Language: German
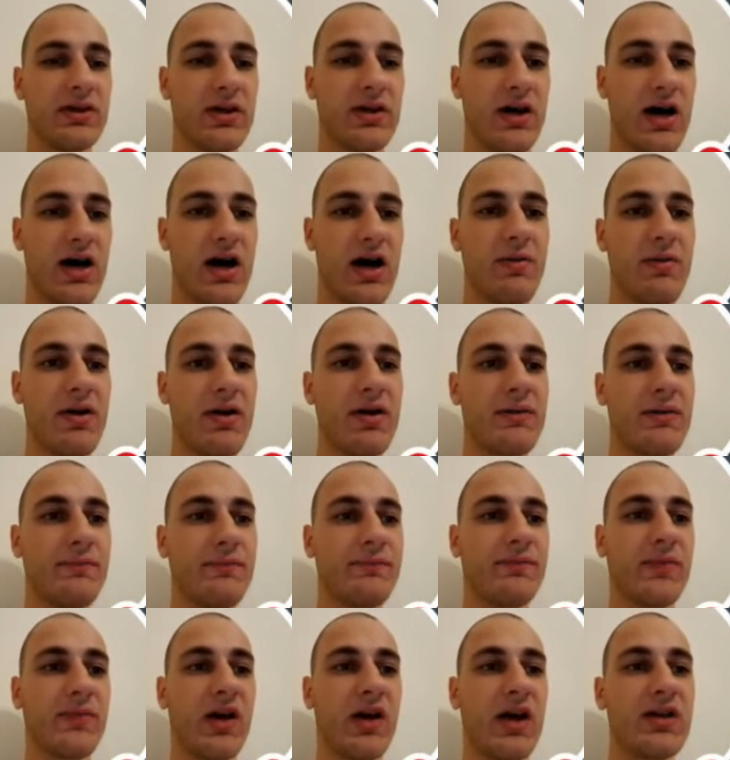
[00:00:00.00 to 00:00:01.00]
Aber
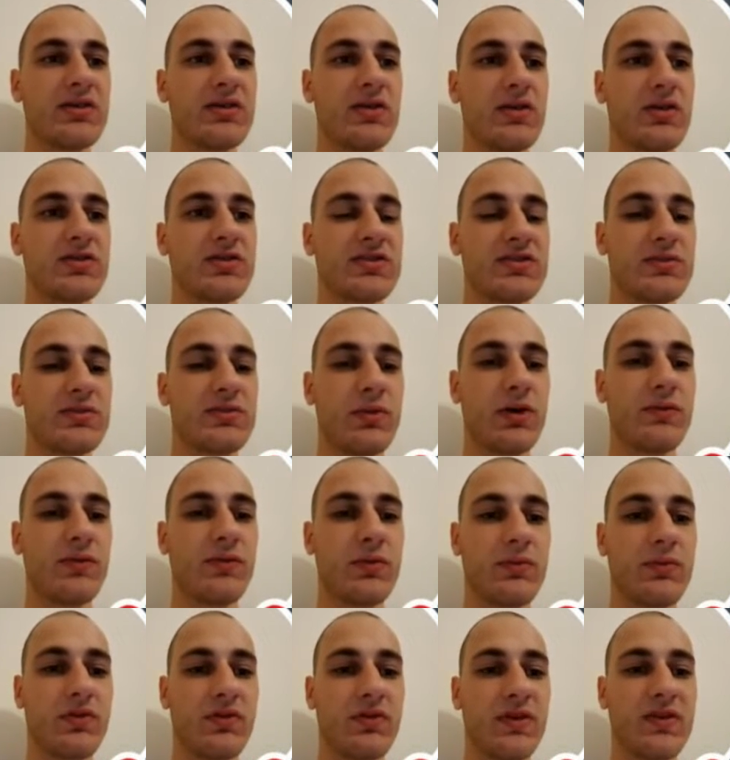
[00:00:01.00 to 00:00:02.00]

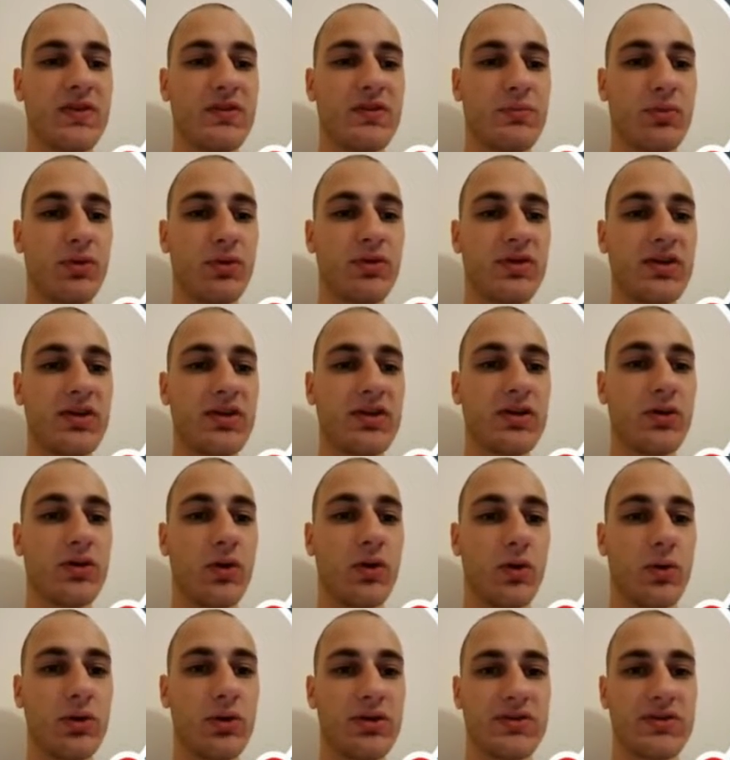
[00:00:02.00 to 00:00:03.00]
1225 Punkte hier
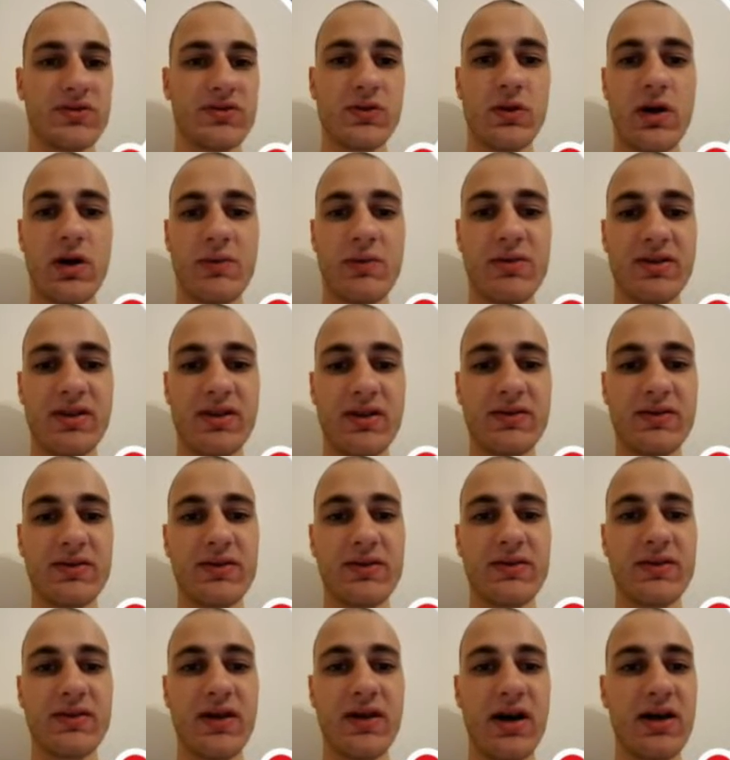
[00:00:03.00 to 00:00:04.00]
geholt. So, aber das
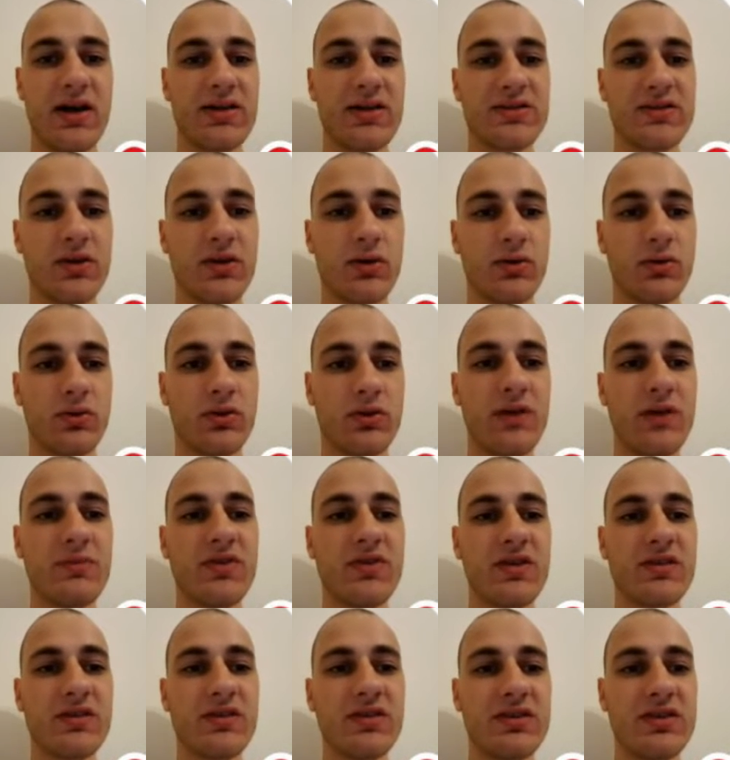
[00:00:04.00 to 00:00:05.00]
ist ja alles auch nur
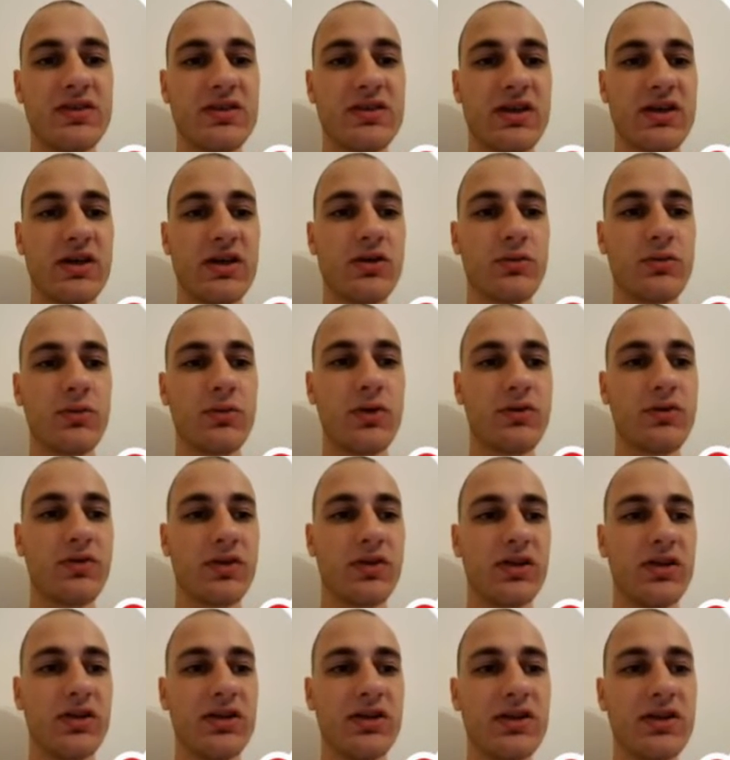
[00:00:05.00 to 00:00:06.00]
nebensächlich hier. Ich kann nochmal
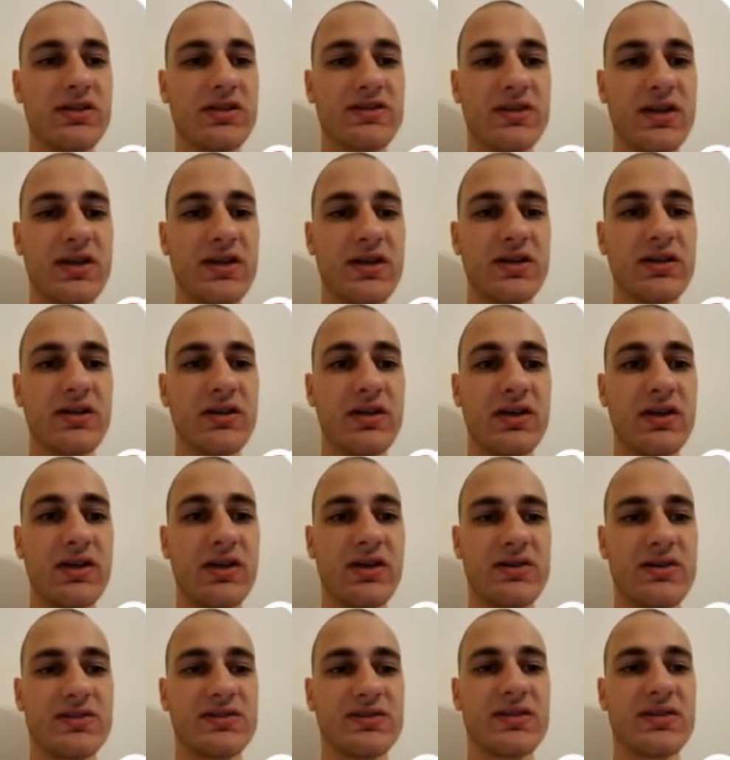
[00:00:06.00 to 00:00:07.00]
unsere Liga zeigen.
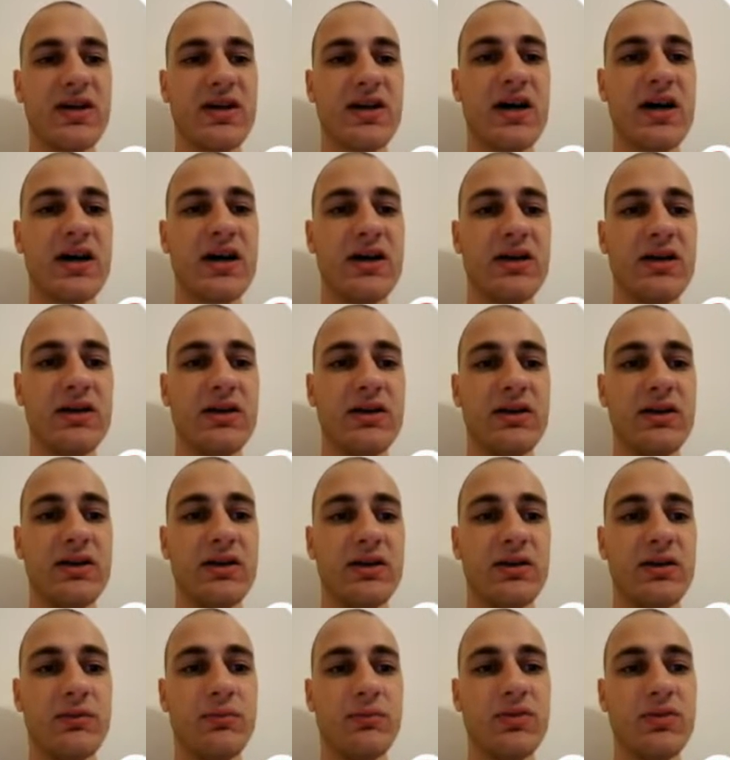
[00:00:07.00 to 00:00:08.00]
Ska
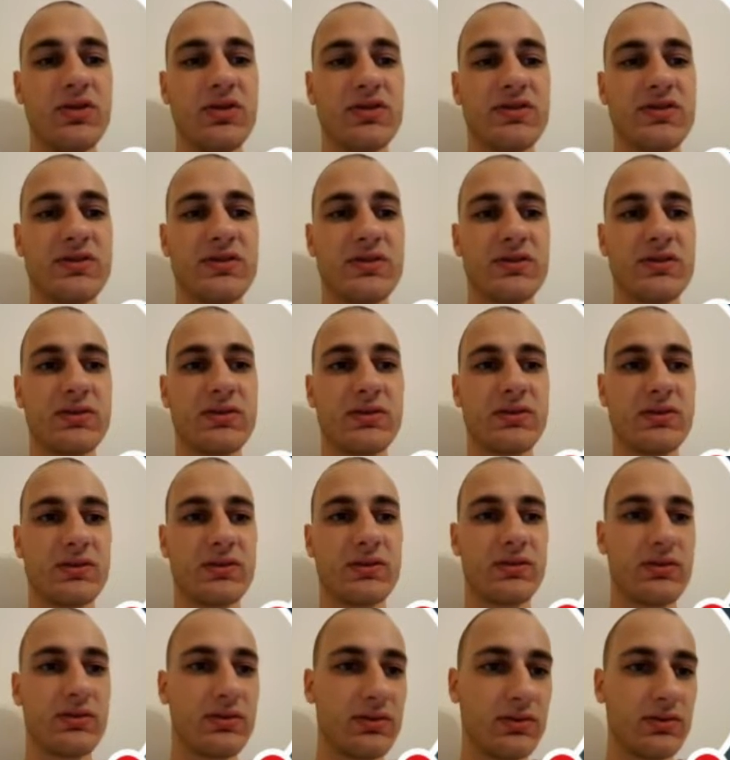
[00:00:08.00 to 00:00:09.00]
mit
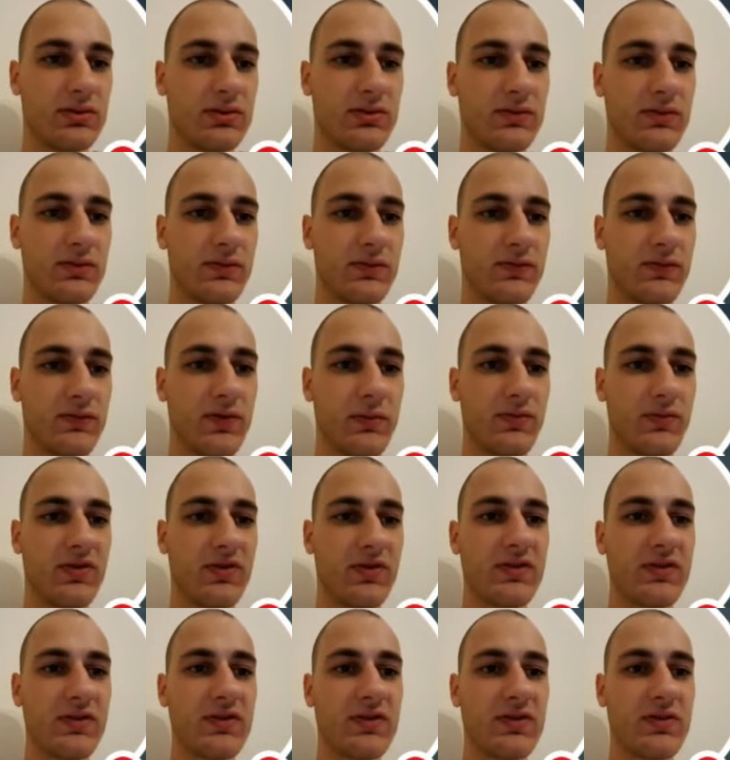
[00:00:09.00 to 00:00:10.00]

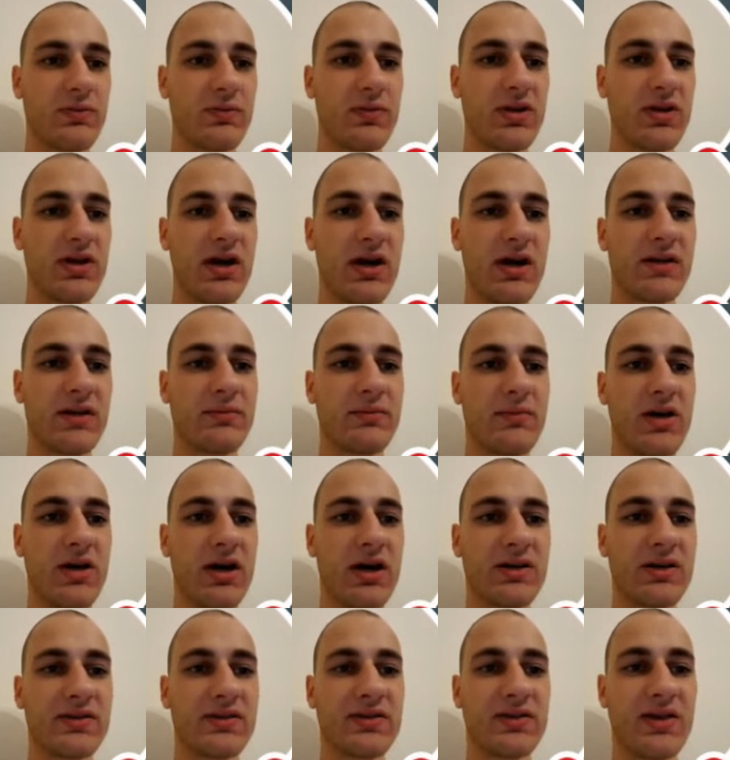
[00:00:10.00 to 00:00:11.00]
25 Milliarden Macht.